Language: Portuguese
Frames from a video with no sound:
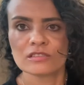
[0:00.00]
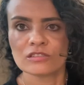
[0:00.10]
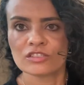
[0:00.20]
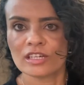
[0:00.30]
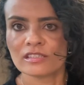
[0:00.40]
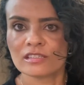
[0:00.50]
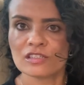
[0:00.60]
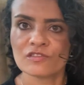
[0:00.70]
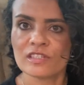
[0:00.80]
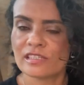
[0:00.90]
Já
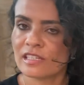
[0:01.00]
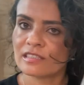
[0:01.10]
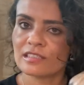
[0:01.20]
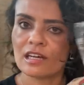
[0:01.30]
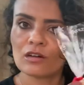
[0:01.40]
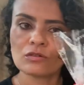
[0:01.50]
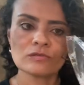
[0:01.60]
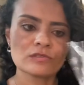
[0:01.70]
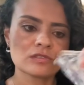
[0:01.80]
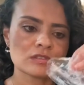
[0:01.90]
escrito Feliz Natal.
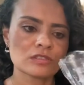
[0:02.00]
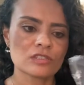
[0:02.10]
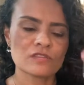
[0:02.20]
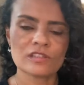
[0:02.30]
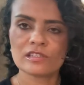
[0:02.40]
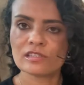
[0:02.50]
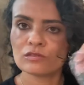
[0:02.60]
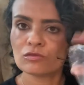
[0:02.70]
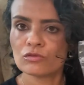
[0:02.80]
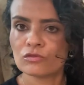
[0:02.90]
Feliz
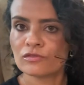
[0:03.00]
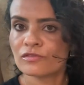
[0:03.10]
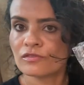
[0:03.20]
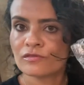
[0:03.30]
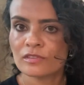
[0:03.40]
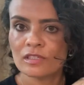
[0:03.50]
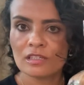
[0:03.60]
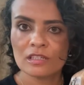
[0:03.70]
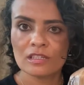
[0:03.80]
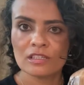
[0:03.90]
Ano Novo.
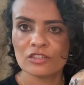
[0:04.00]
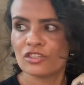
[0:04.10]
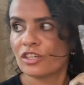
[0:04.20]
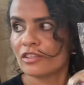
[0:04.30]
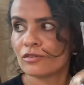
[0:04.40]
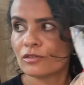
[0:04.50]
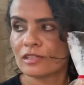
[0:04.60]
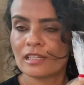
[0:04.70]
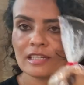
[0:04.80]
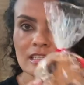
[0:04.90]
E a gente
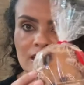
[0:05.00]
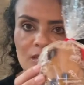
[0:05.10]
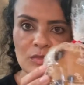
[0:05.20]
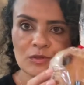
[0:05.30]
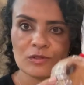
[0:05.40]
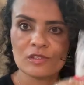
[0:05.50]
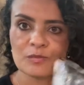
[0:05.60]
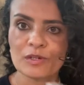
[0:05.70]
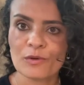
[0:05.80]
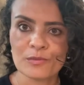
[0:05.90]
adora, né? Receber coisas
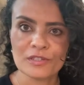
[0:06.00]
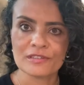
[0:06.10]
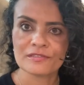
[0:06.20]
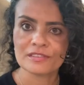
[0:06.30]
para comer.